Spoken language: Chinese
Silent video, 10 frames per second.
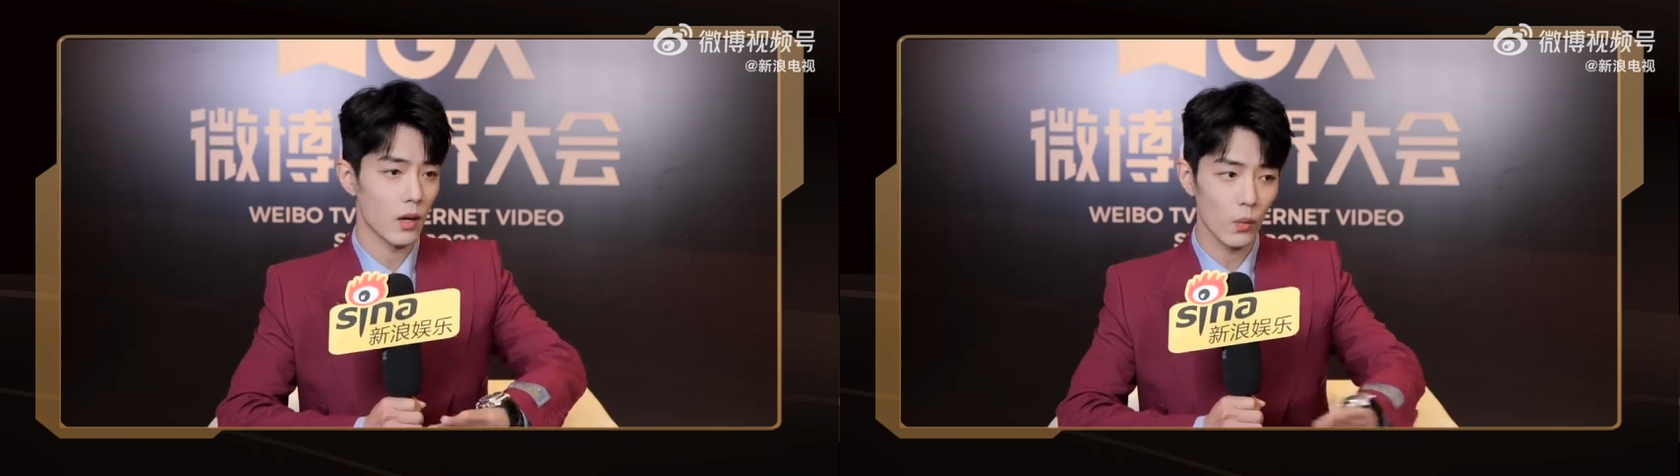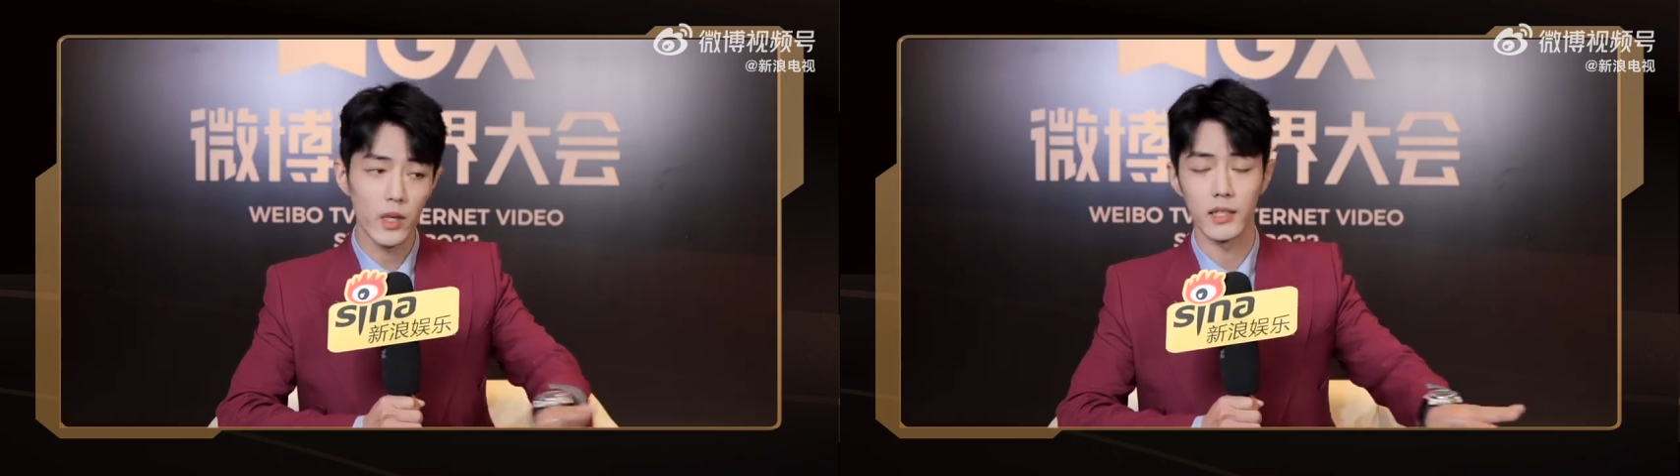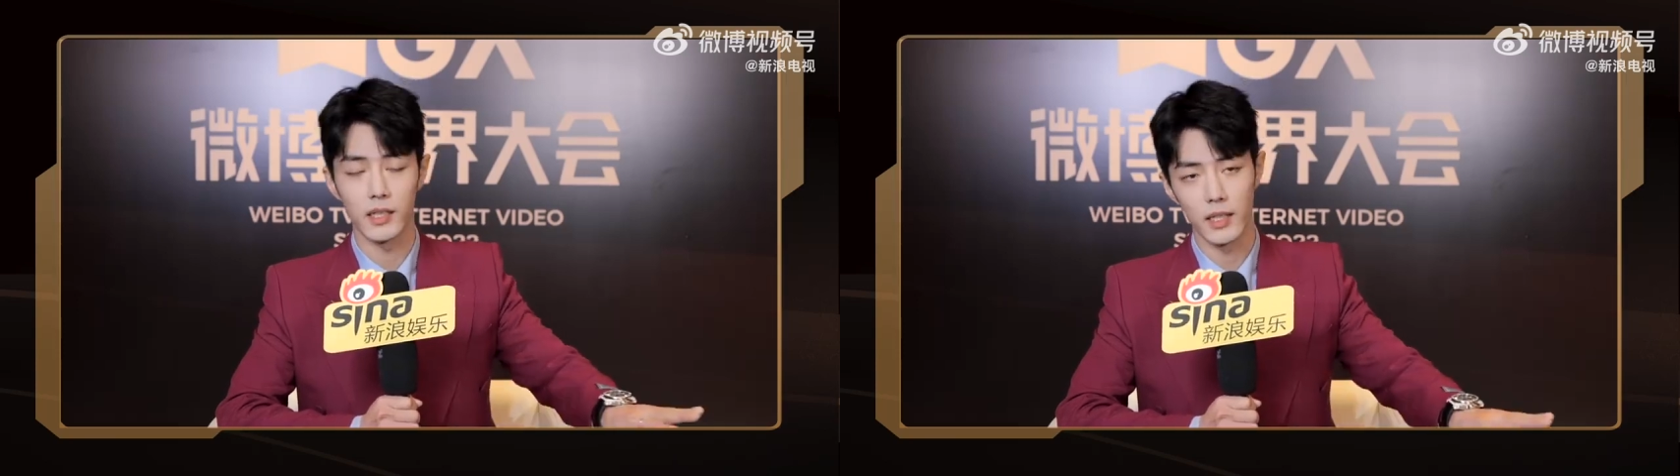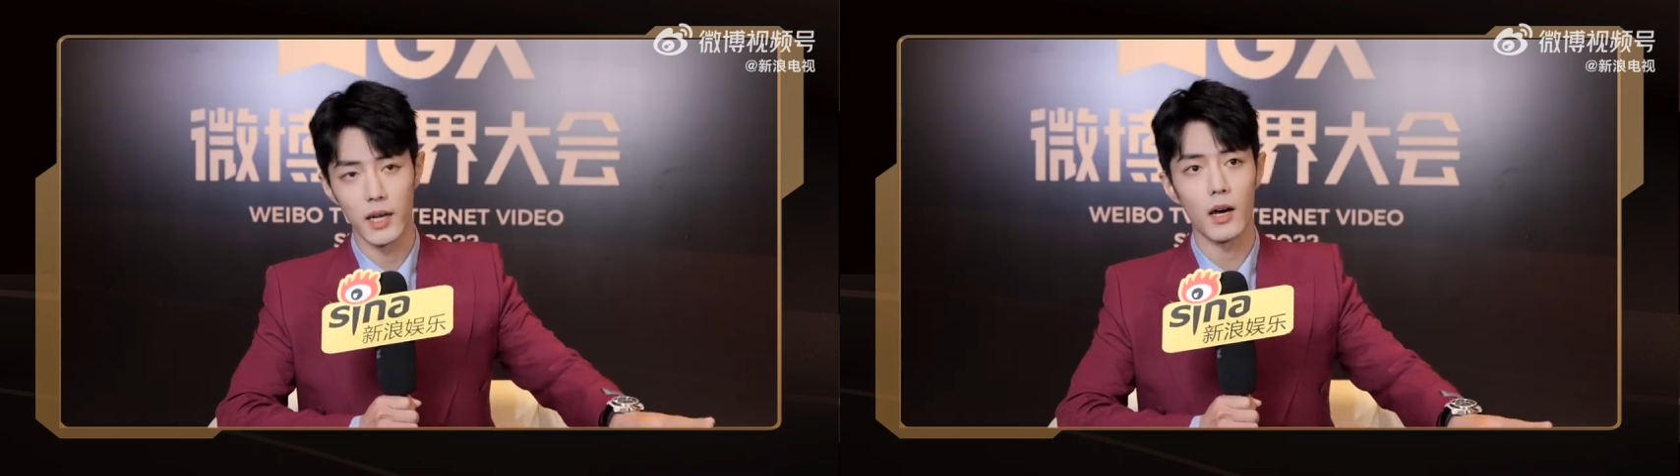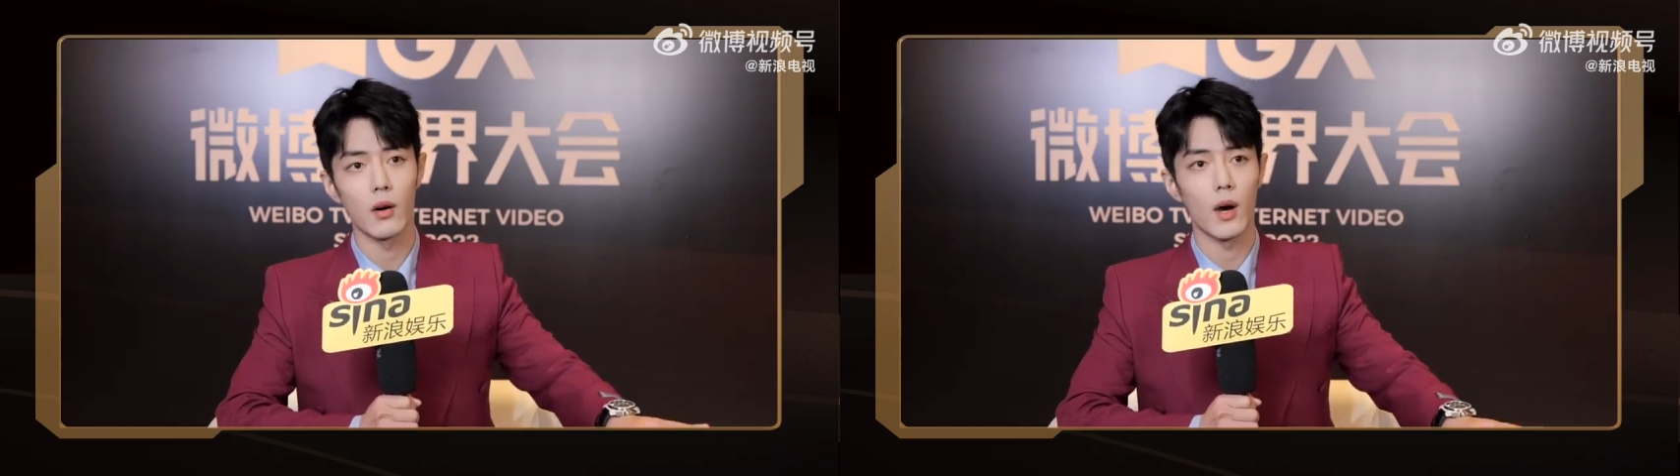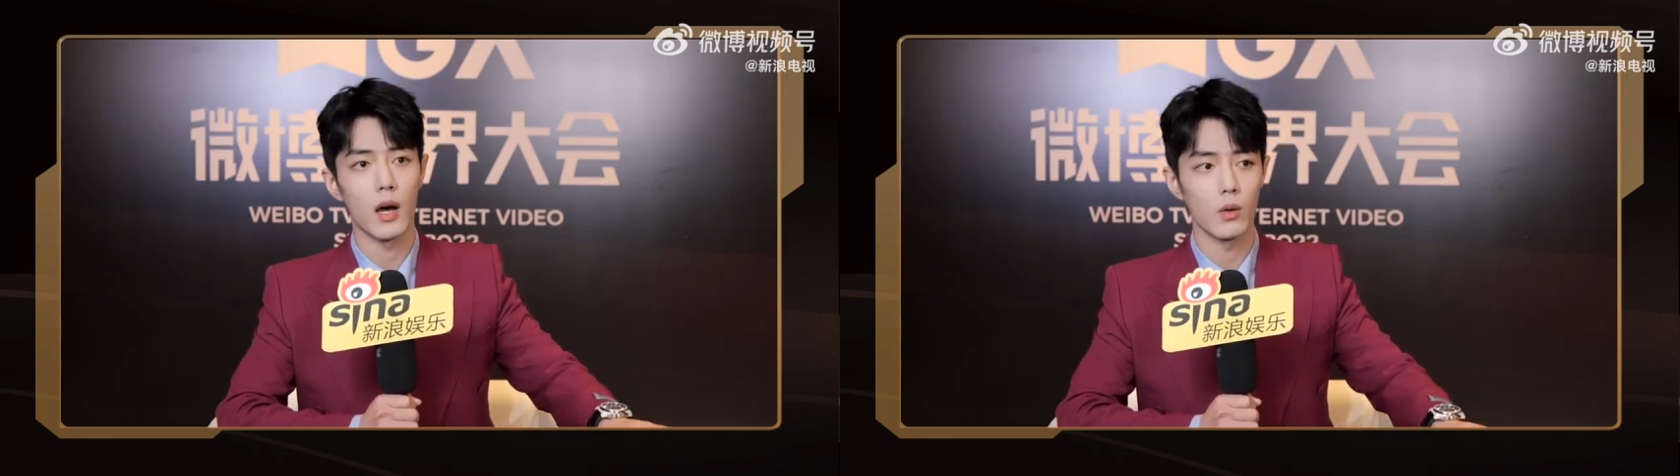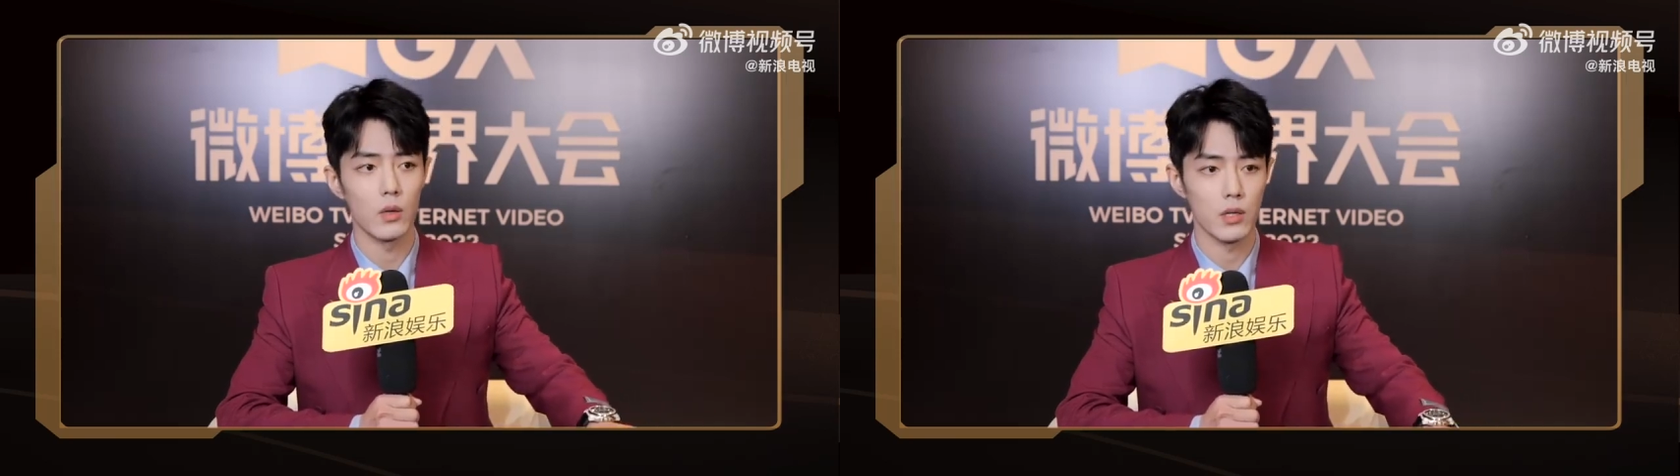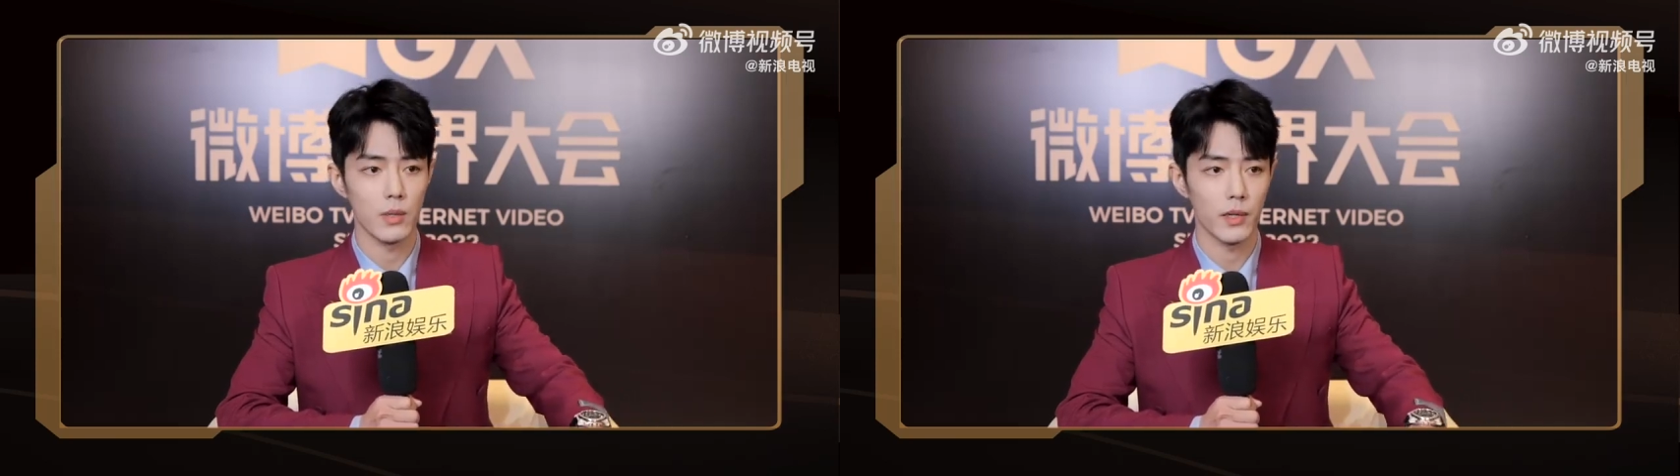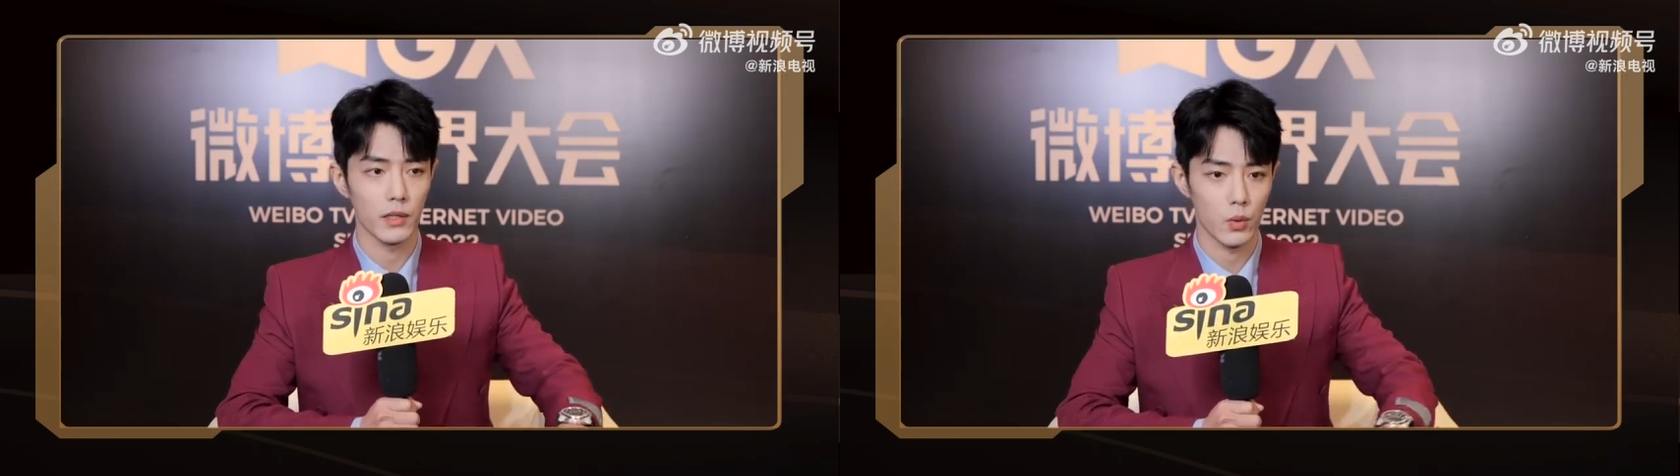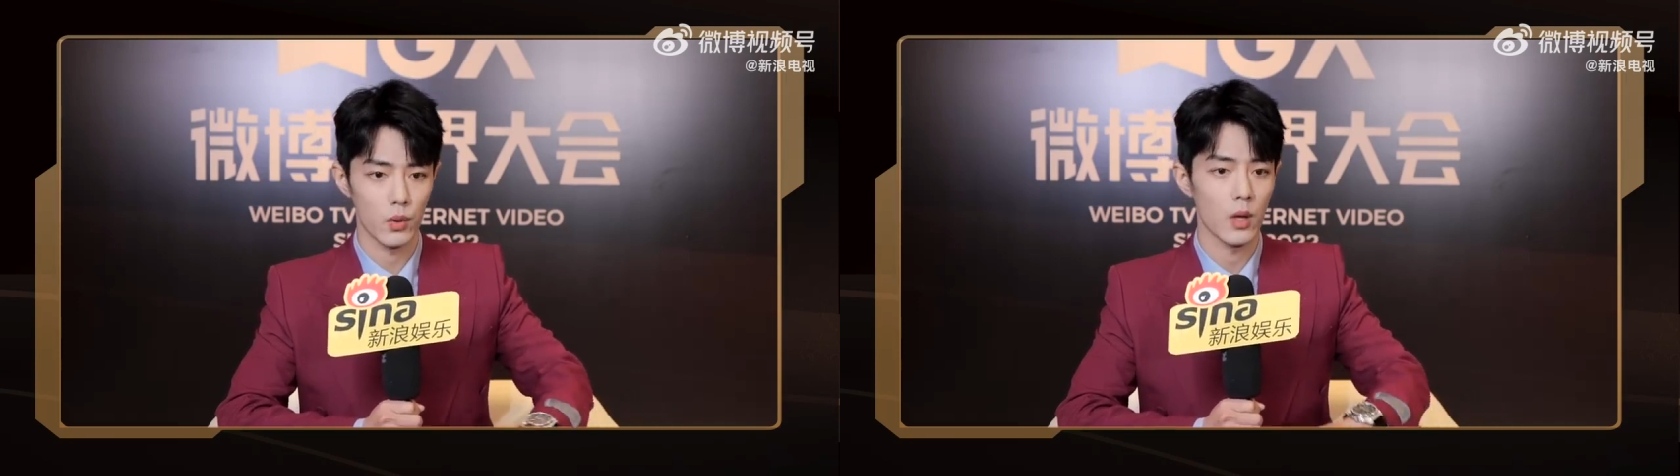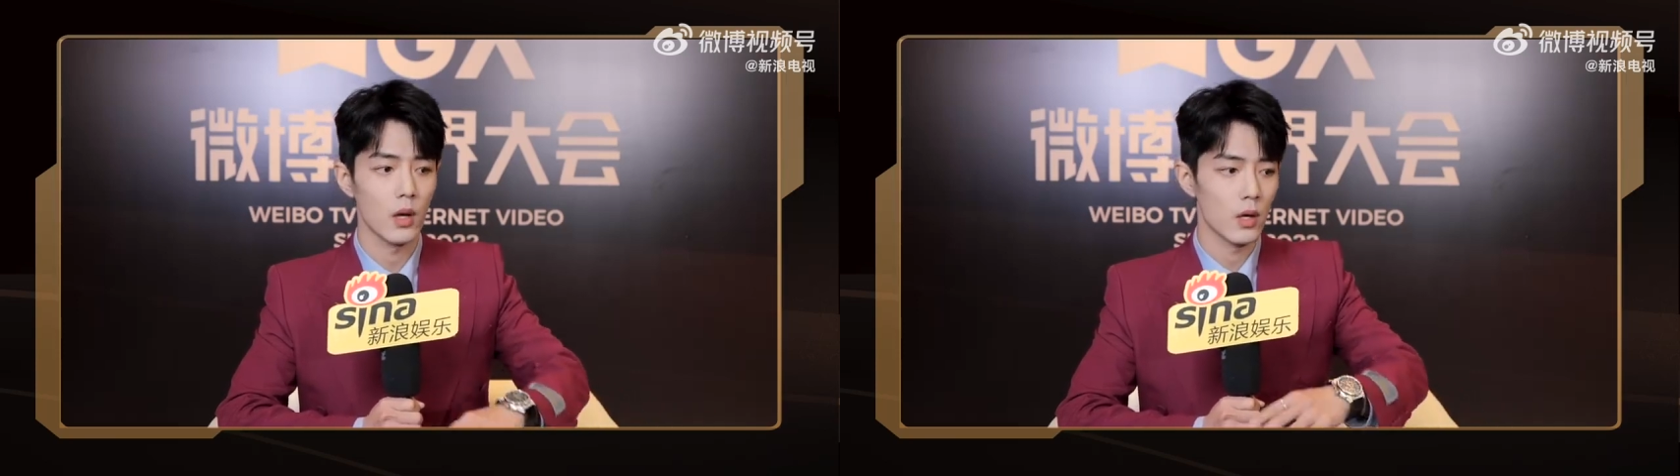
问题也好啊，或者是帮你去